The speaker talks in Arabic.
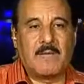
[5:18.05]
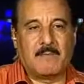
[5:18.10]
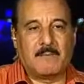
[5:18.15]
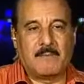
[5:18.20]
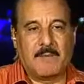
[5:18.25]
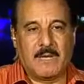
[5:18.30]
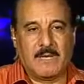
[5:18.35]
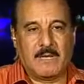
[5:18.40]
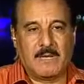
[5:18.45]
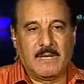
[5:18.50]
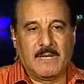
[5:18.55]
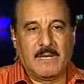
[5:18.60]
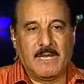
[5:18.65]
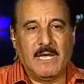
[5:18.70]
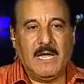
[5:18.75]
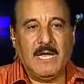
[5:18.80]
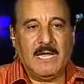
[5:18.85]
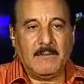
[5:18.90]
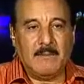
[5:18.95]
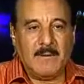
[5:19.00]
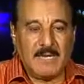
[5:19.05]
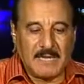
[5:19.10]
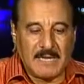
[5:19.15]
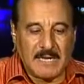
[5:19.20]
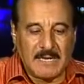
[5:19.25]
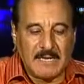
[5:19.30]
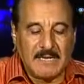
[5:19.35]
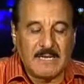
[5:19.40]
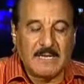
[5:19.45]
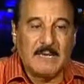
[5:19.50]
ينبغي احنا
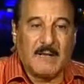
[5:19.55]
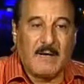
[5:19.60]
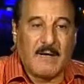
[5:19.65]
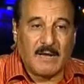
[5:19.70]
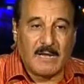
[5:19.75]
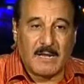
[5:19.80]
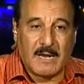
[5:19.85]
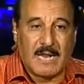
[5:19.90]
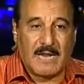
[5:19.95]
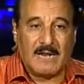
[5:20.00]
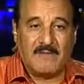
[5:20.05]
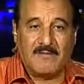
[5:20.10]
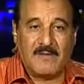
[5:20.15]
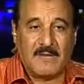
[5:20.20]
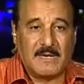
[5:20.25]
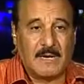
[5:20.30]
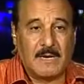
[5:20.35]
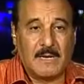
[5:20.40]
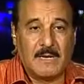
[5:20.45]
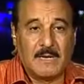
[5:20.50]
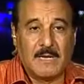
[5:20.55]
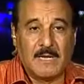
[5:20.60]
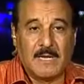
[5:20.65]
محتاجين نتغير على فكره